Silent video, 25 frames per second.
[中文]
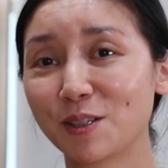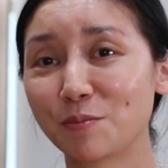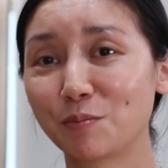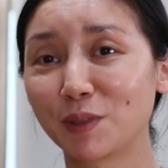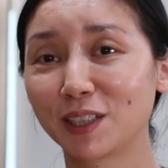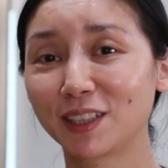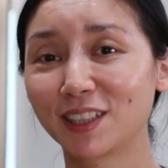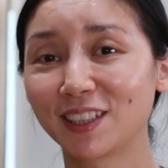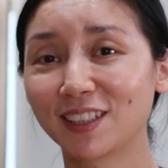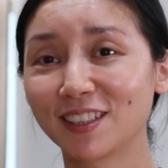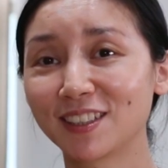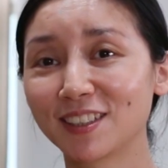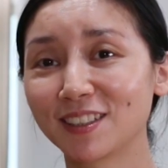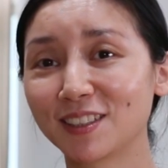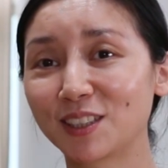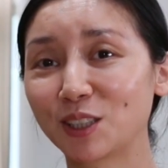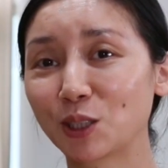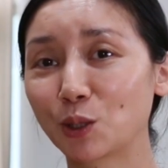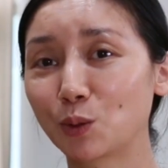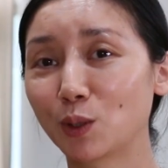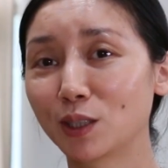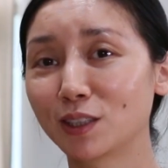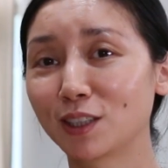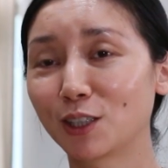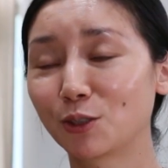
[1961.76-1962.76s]
每天自己
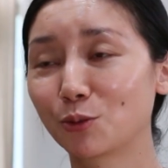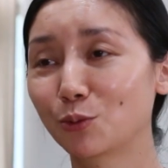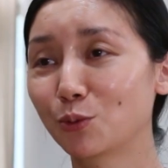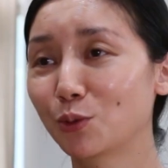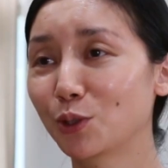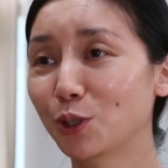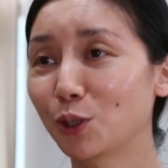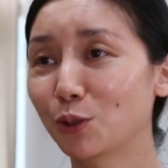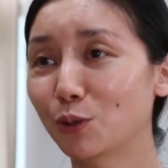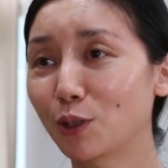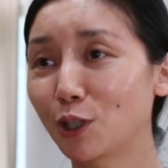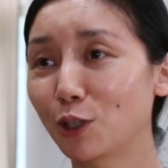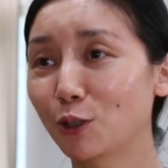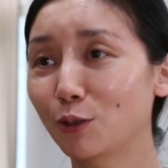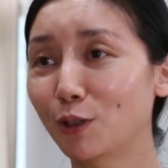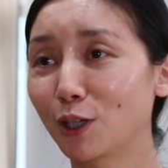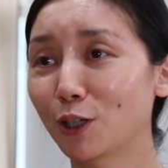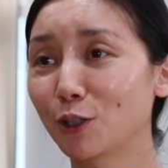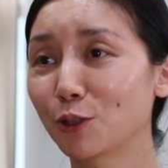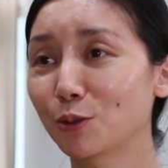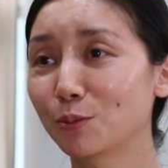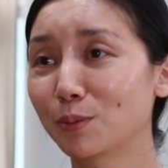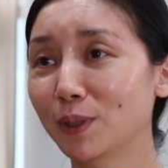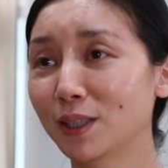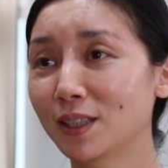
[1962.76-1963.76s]
关在屋里画画，
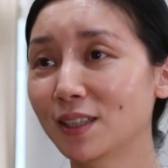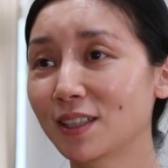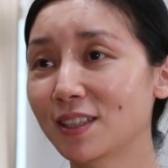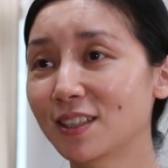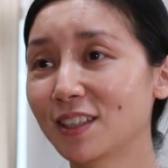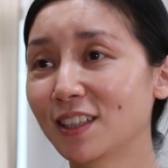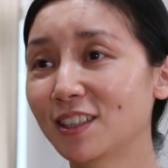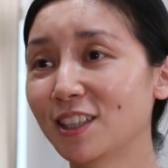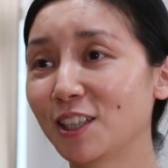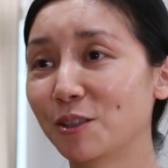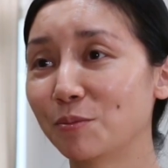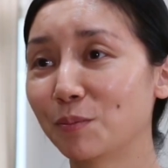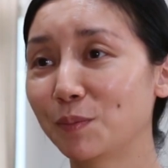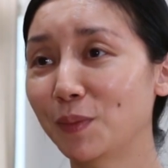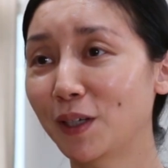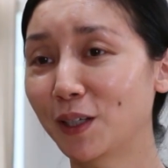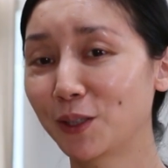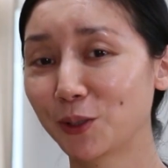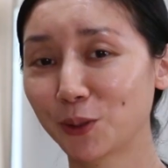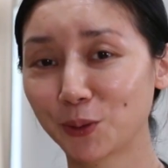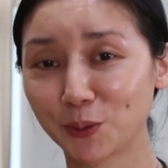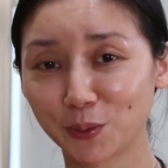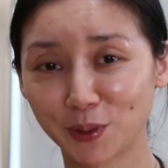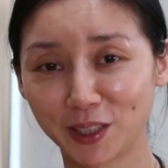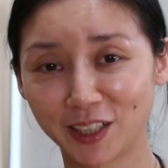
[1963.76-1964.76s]
后半夜三点
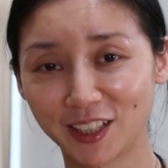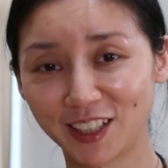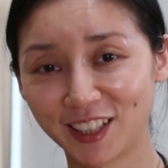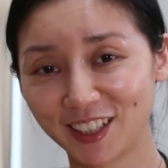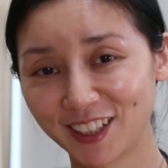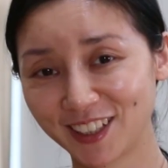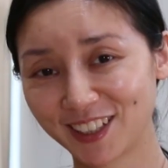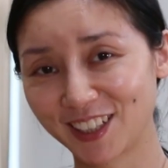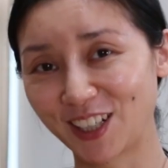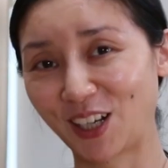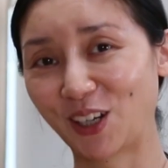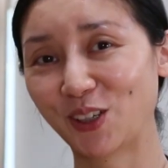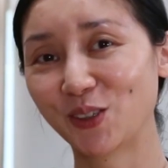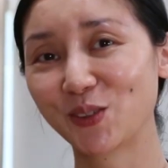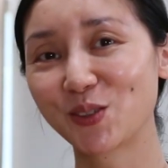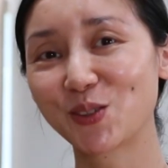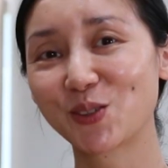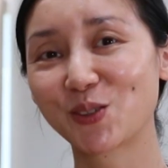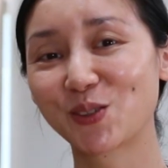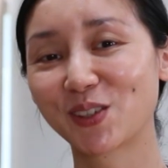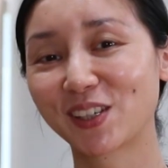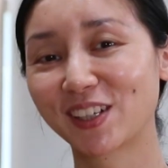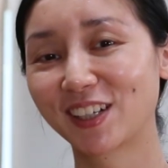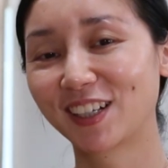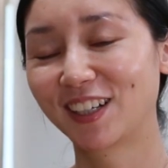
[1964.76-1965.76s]
半回，然后
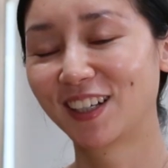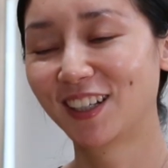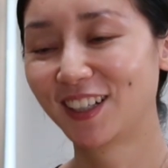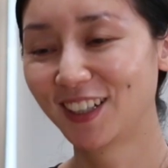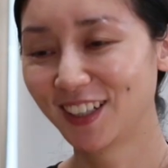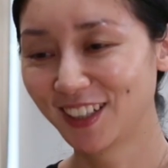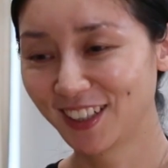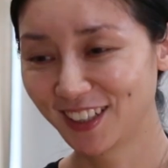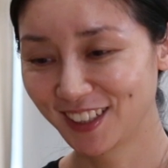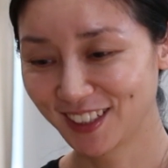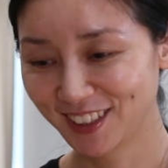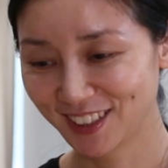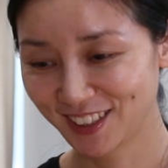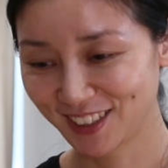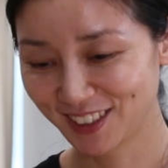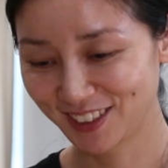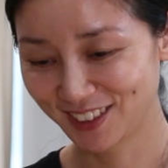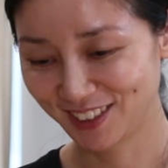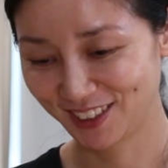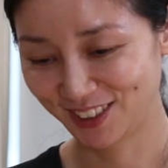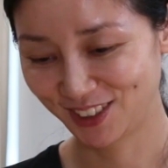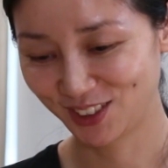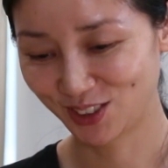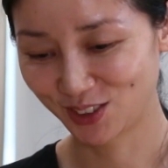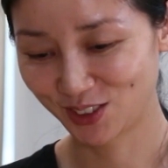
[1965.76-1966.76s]
就是
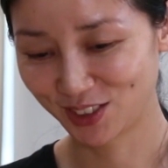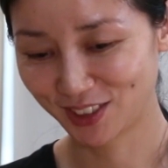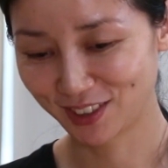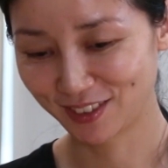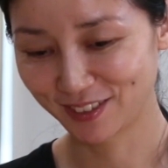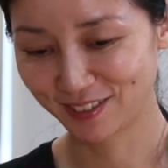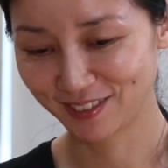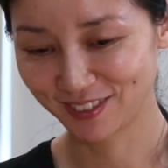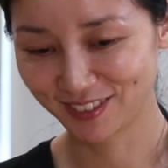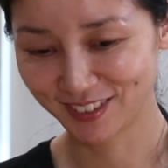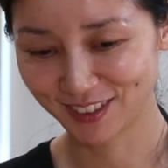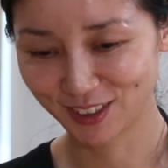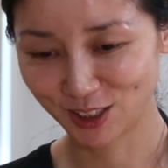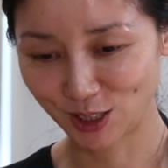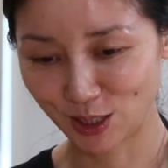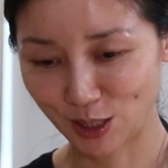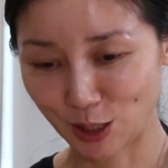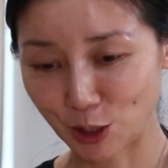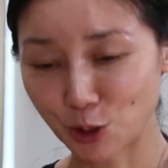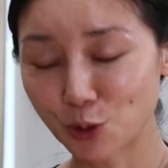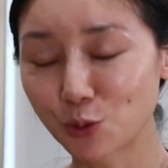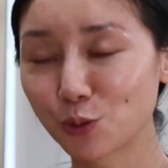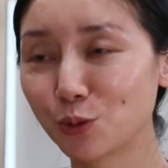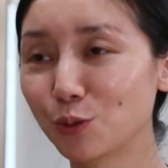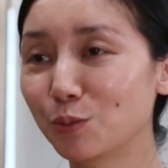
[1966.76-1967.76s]
就是
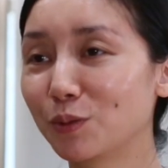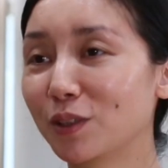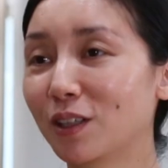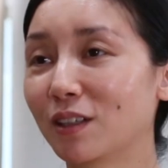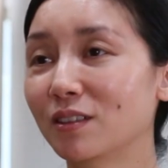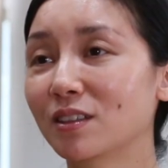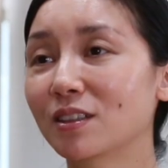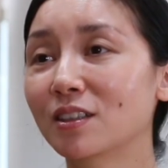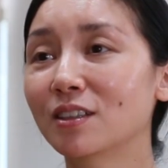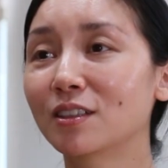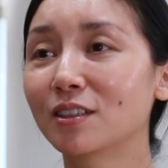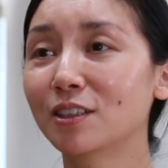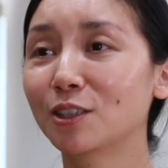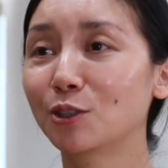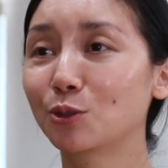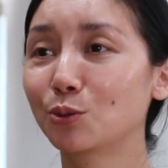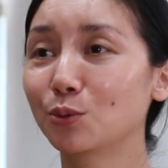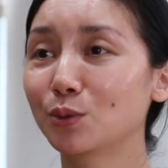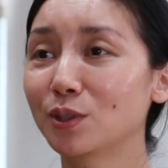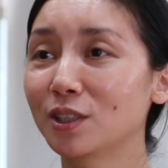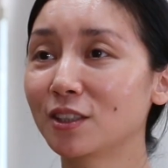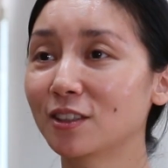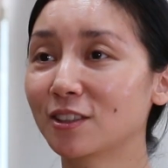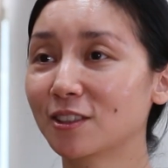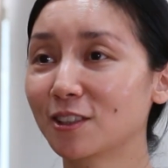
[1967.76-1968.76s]
也属于比较特立
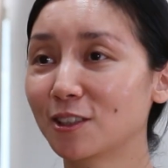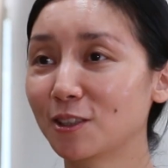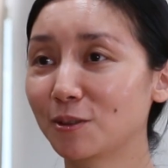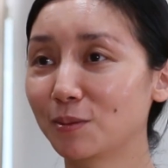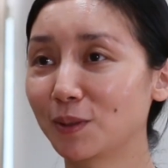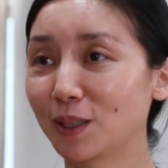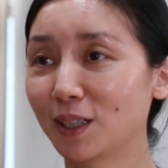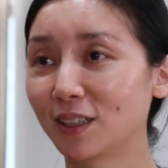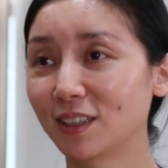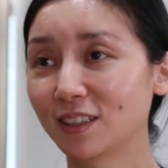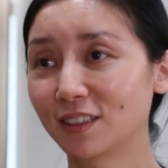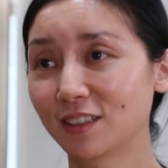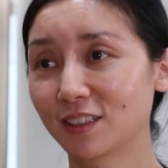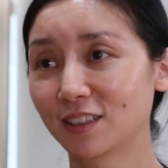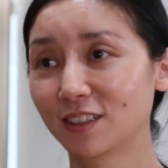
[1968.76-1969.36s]
独行的吧。